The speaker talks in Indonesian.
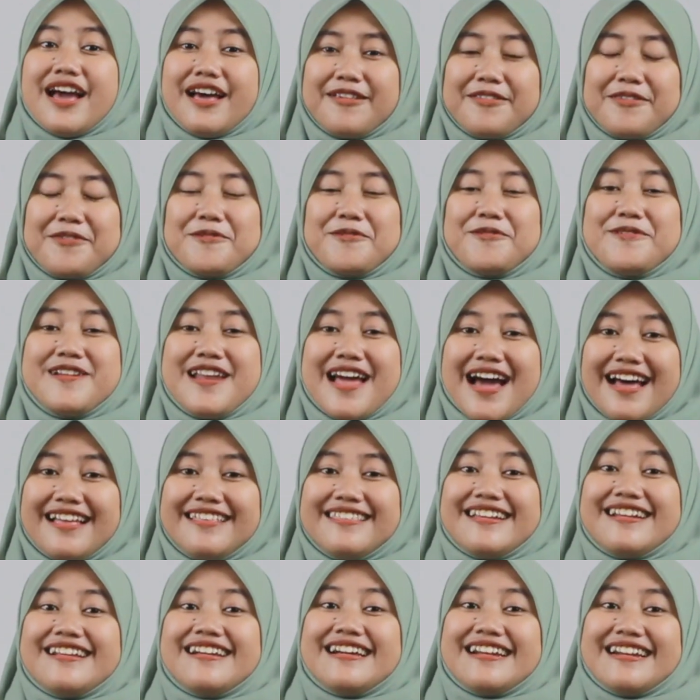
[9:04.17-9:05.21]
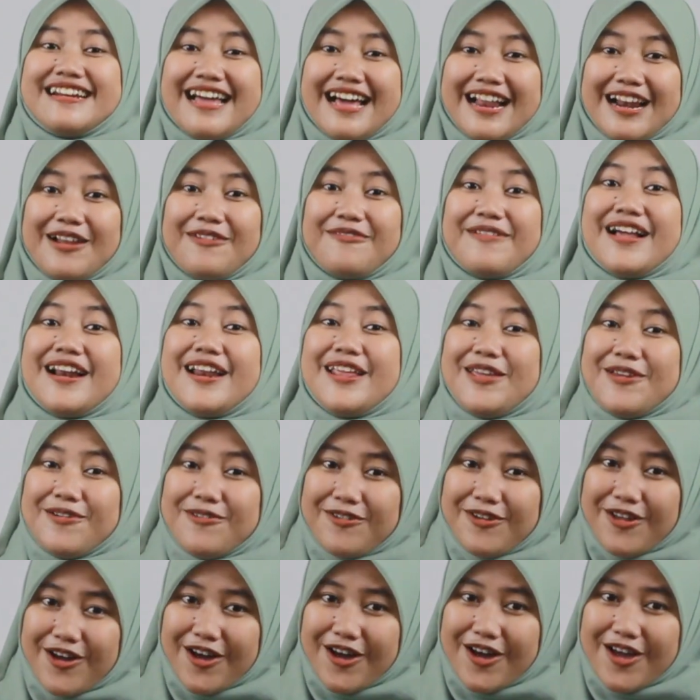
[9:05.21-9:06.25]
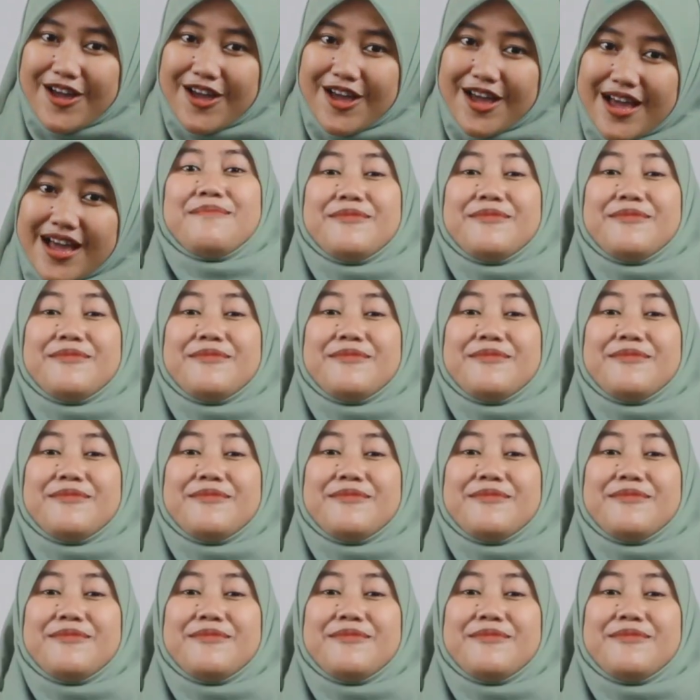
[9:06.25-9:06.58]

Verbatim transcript: yang sudah terkenal waliullah.